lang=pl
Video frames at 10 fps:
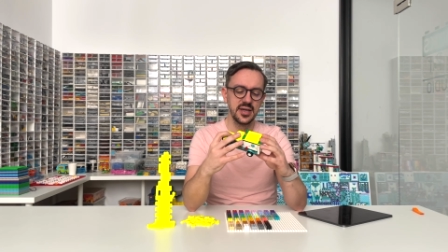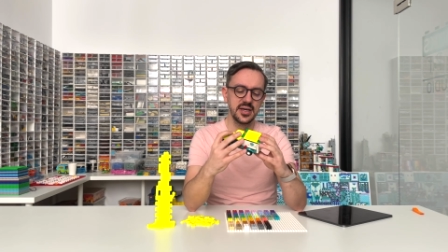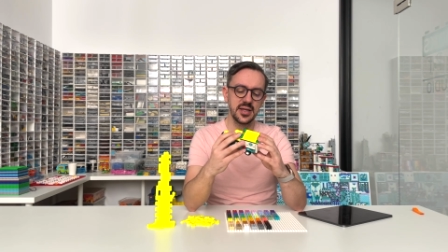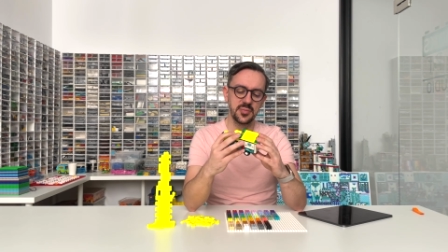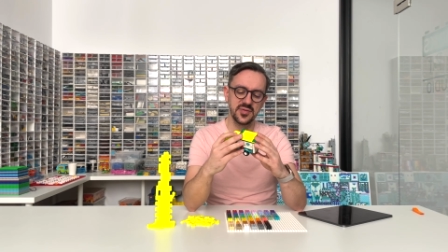i
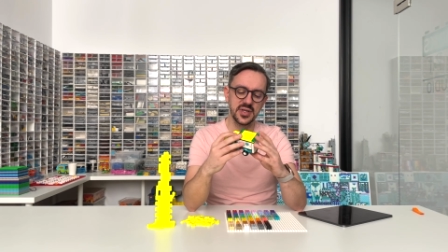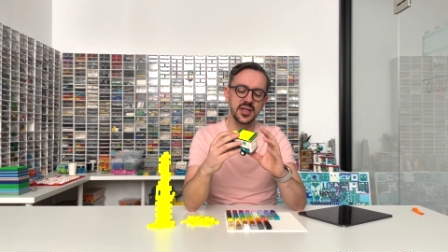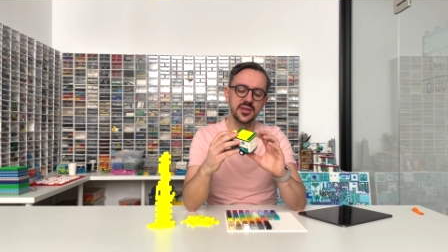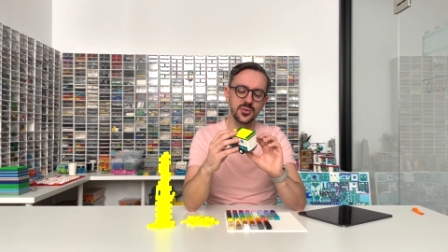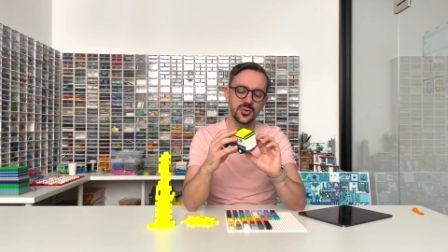naprawdę
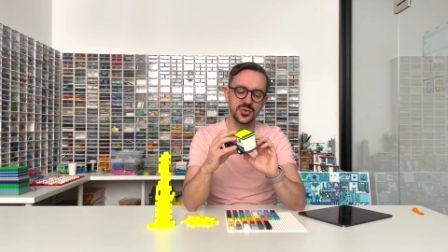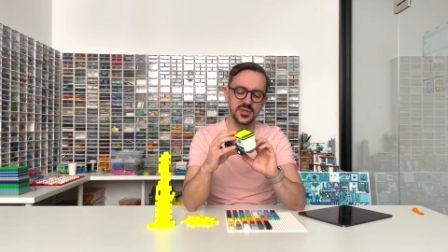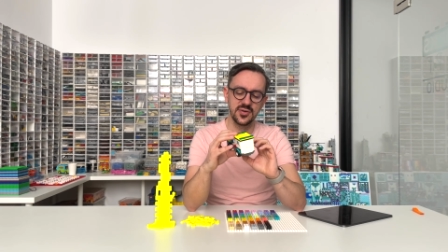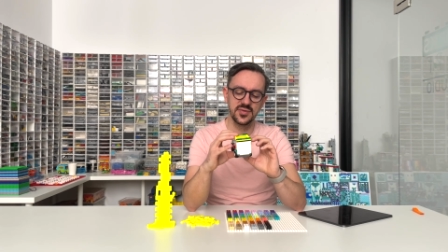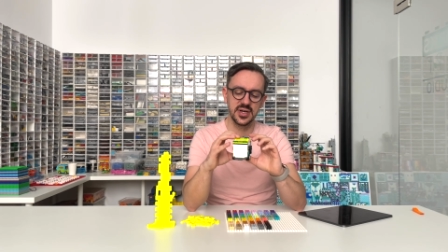ten
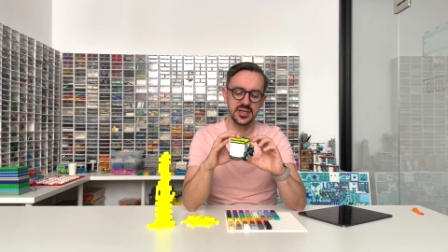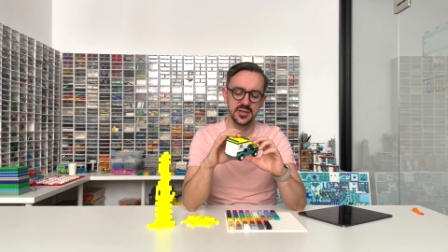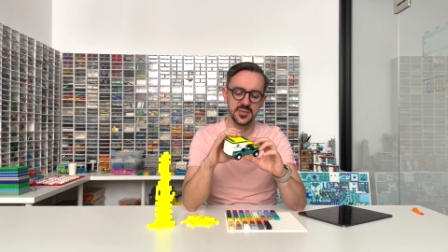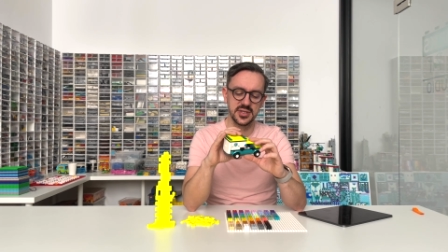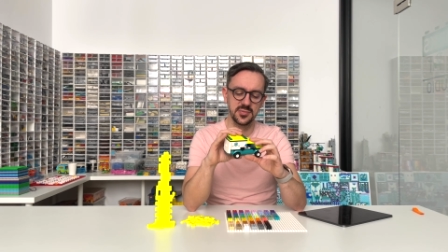turkusowy
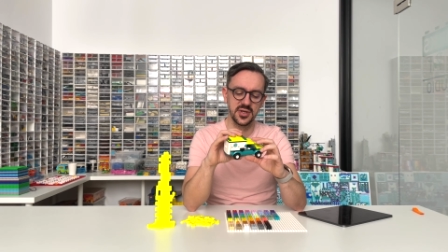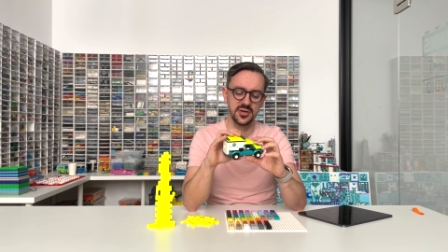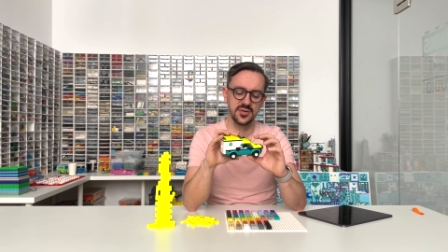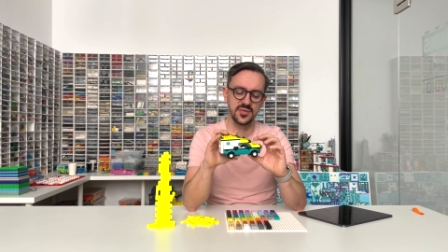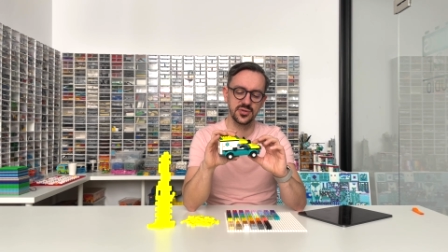razem z tym
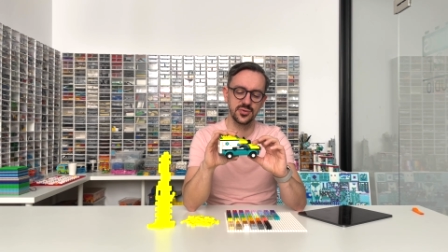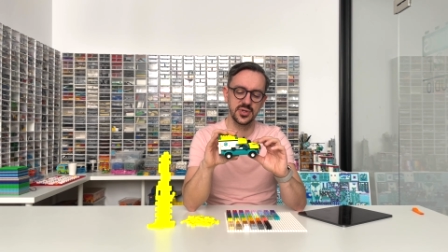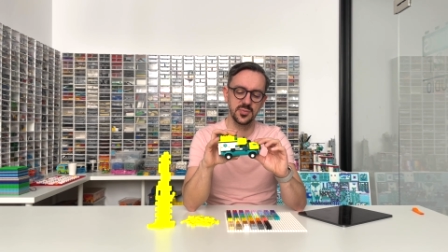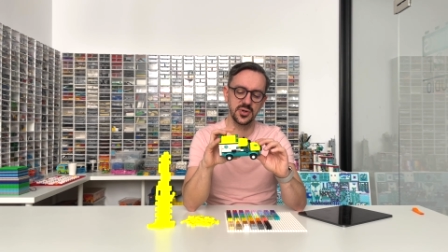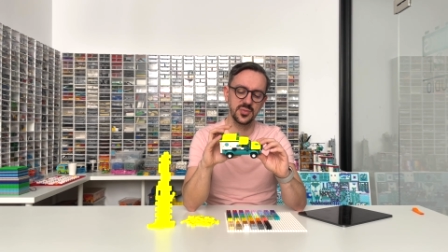
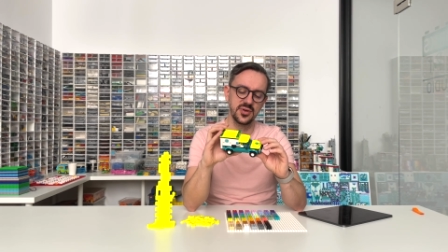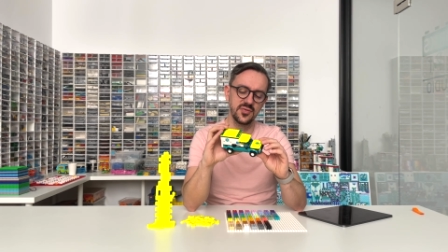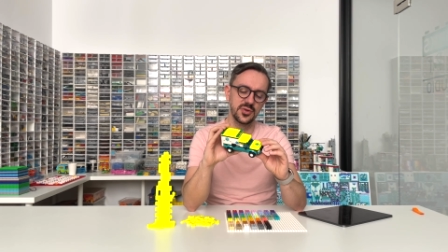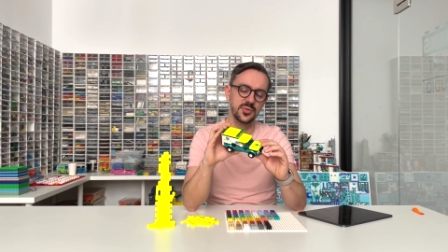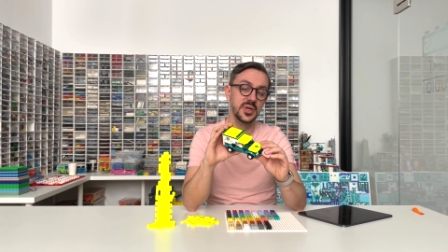neonowo-żółtym robi
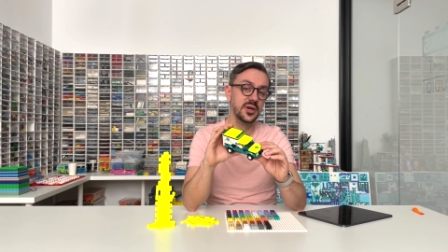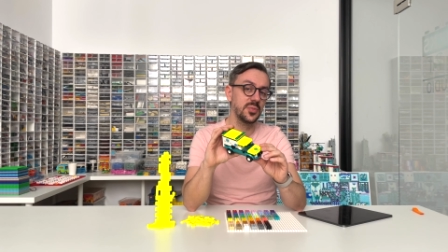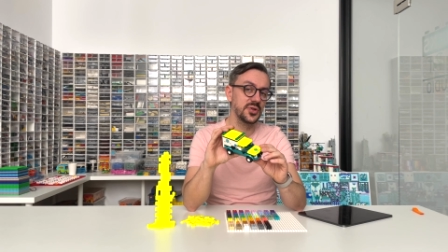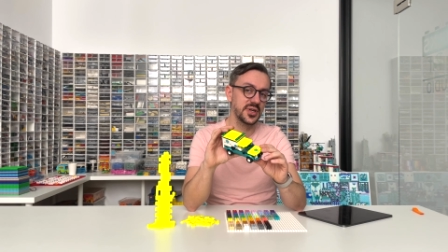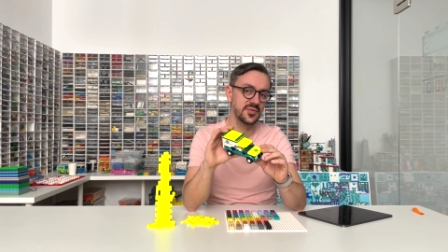według mnie
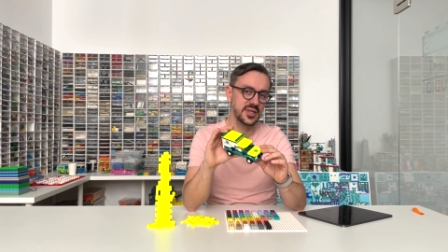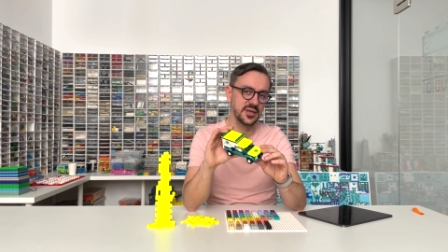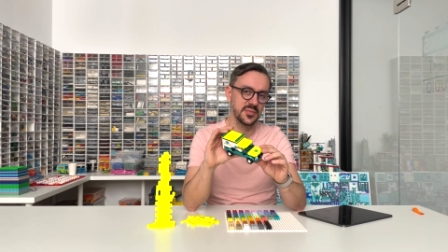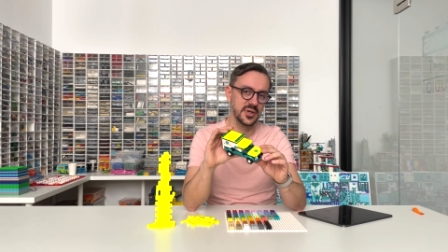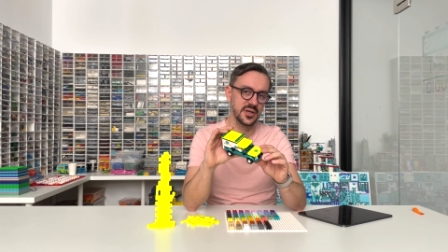robotę w
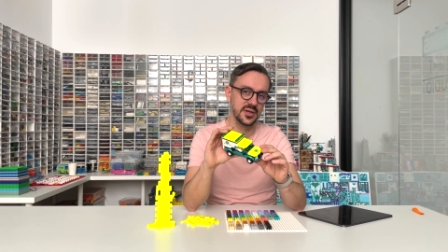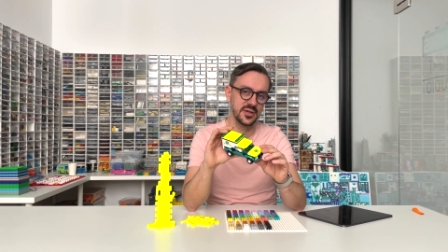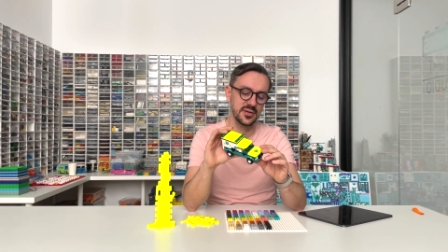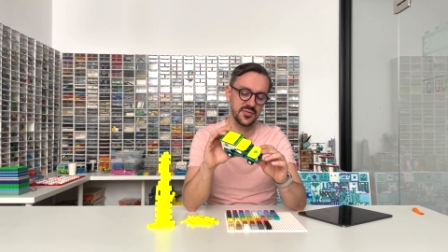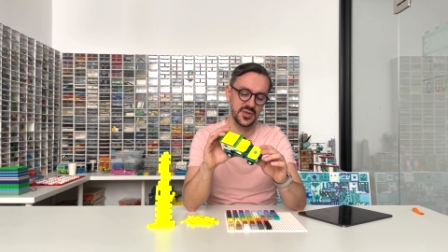tym,
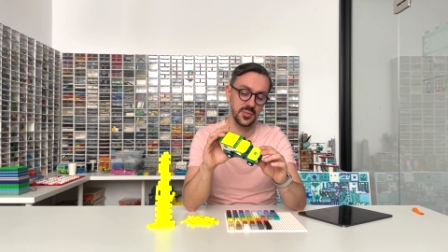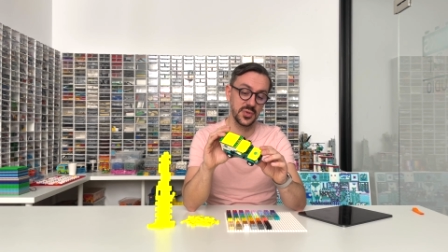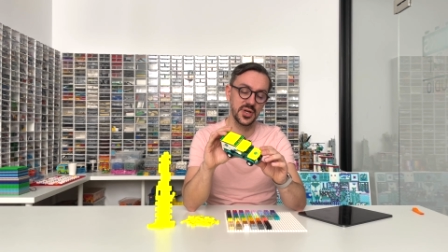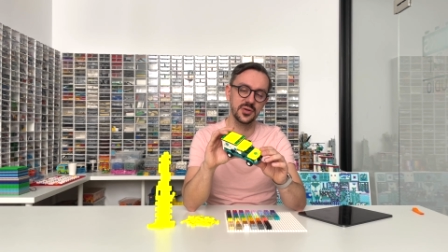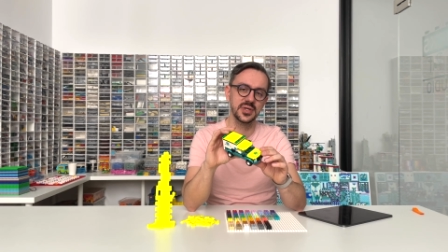w tym
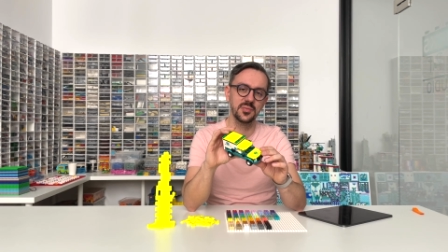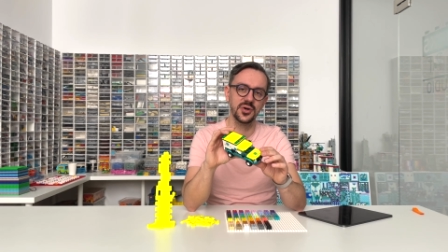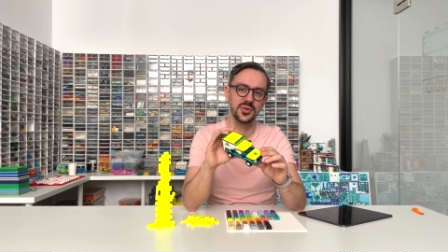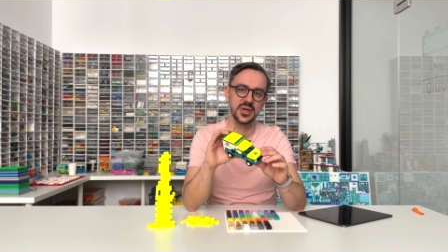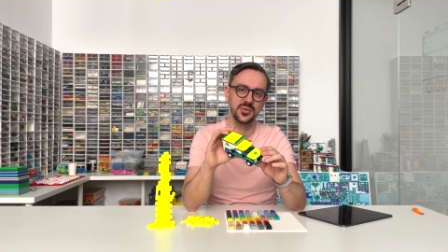modelu
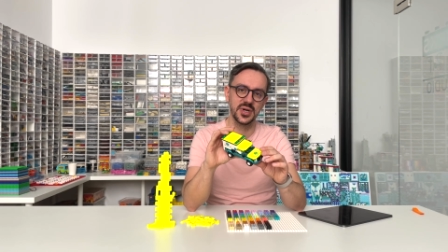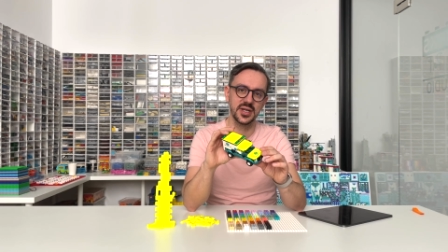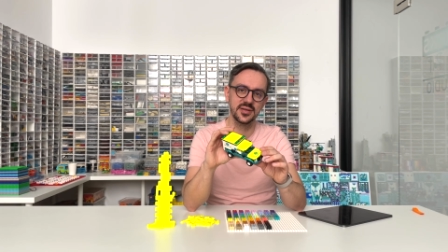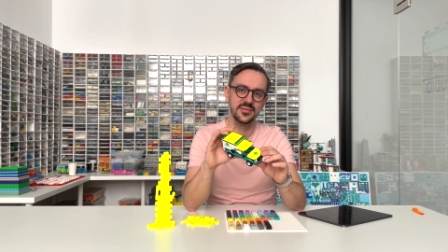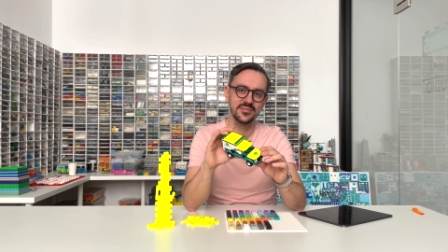samochodu akurat.